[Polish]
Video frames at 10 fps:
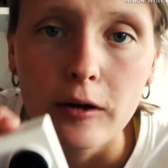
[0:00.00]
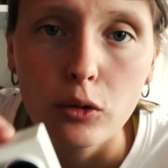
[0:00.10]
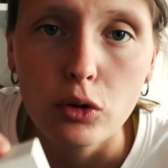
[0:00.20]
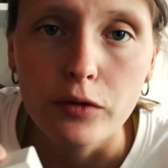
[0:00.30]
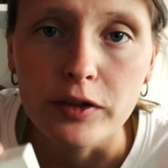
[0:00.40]

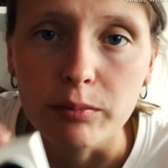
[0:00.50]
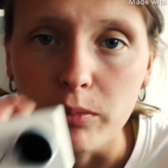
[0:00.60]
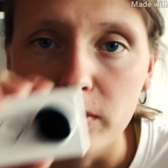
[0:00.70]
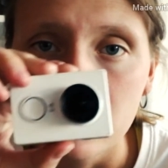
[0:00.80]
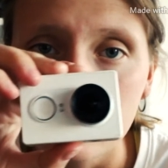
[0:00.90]
uchwyt, bo
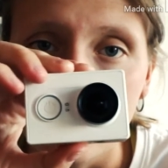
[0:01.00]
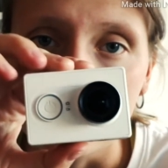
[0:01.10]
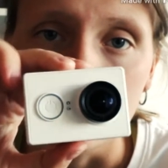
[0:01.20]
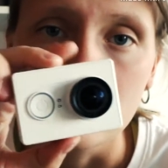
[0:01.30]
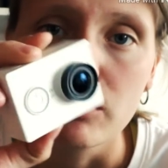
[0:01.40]
będę
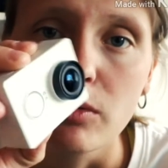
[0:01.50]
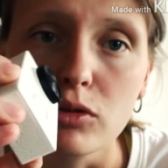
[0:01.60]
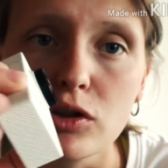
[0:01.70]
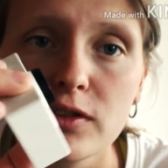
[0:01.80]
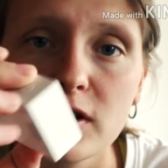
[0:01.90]
brała ze sobą
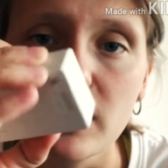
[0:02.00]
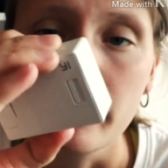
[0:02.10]
oczywiście